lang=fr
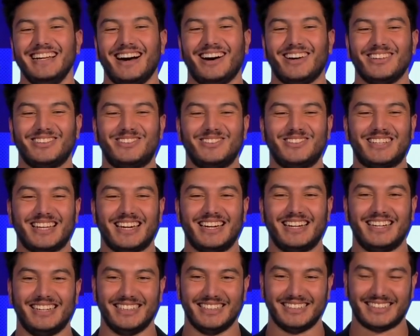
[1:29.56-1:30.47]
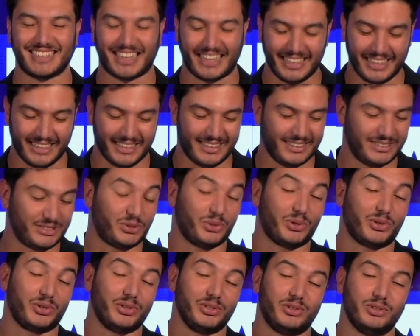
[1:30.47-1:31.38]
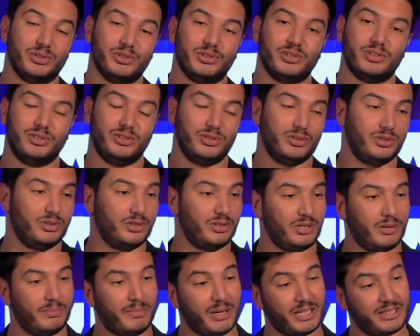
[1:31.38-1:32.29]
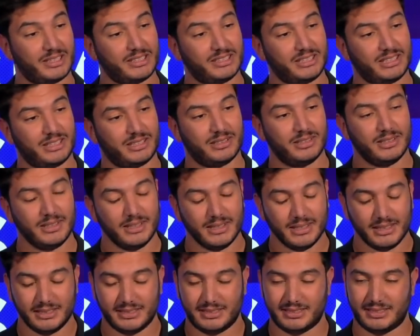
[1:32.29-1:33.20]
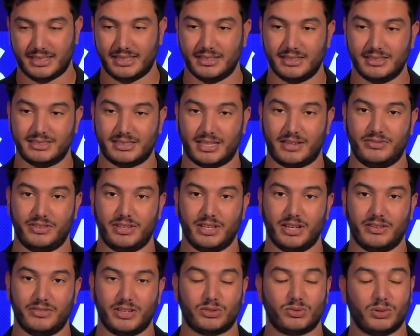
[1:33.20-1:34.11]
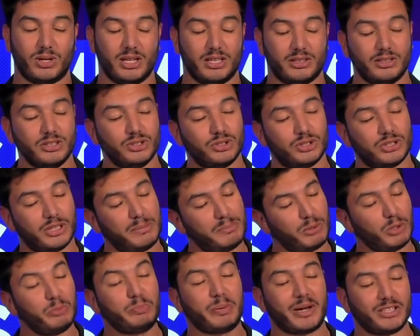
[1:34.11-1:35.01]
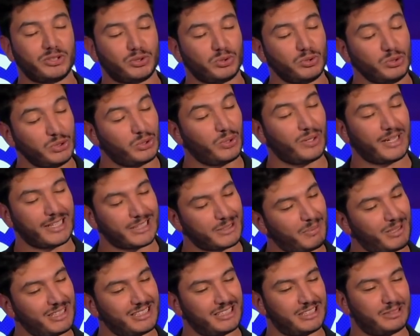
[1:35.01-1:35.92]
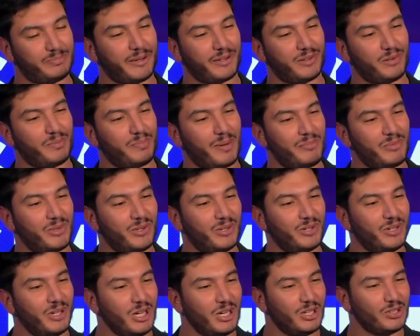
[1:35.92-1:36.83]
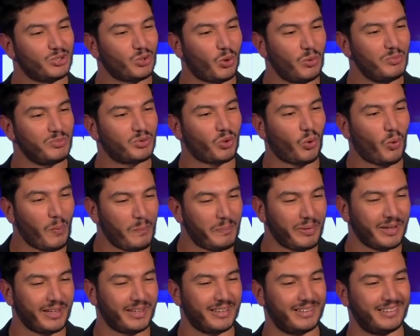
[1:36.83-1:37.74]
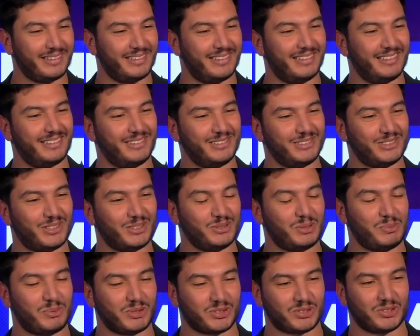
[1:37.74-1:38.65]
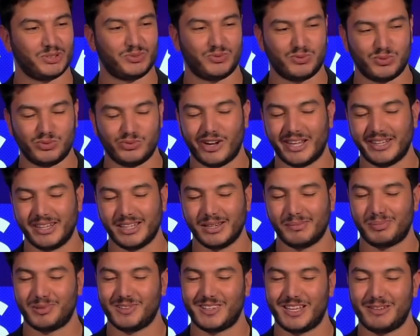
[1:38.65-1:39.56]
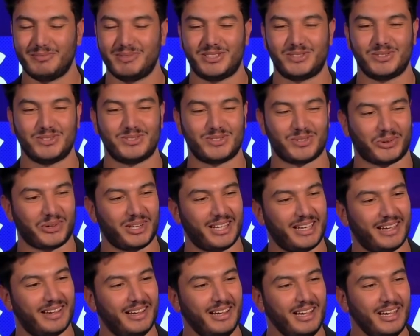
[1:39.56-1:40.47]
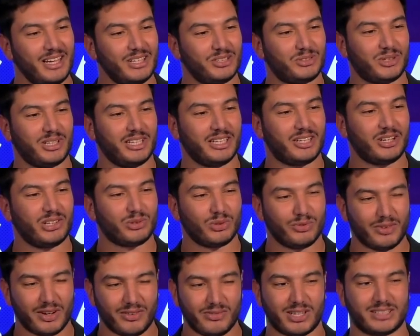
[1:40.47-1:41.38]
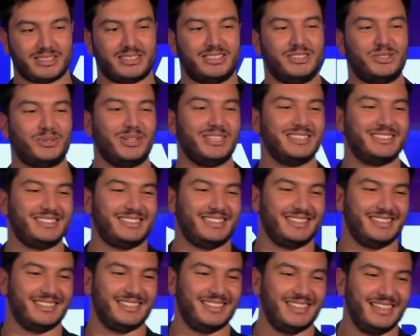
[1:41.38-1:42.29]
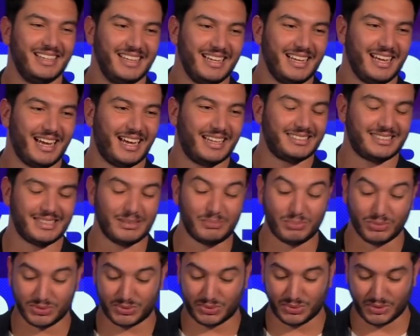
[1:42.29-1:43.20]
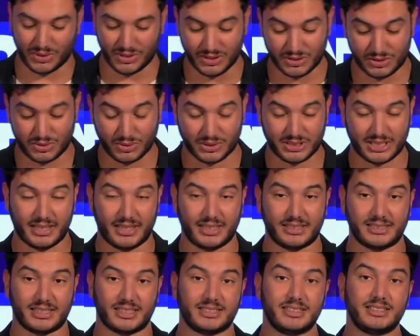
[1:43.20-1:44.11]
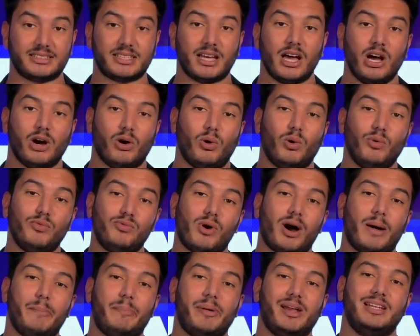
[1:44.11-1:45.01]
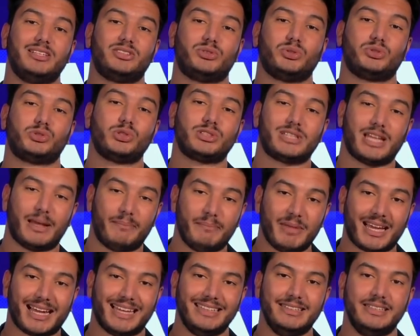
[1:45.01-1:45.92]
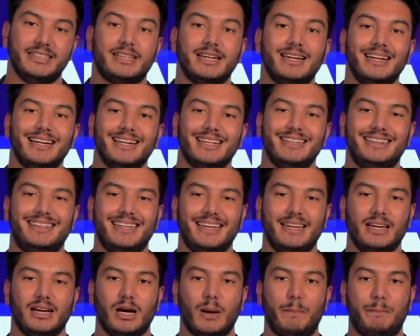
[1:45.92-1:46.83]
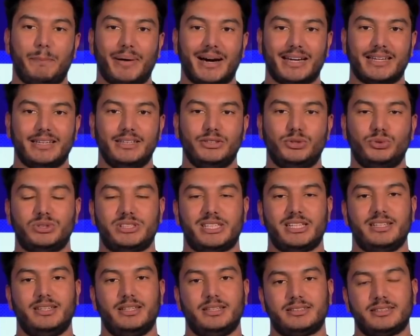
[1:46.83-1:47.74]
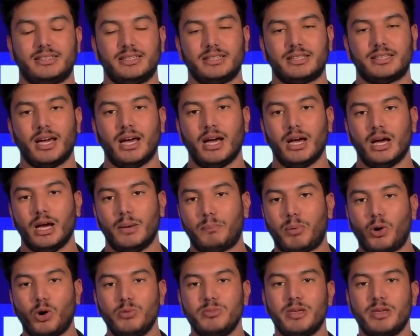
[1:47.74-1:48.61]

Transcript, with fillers: en tout cas, très heureux de, de, partager ces avis avec toi, Elton. J'ai un peu de pression, je te cache pas. J'espère ne pas me trop me tromper aujourd'hui parce que je vous vanne un peu d'habitude sur les, euh, sur les cotes. On va voir si je suis assez, euh, assez bon sur, euh, sur cet exercice. On vous rappelle les socios, la mécanique des paris du CD5. Premier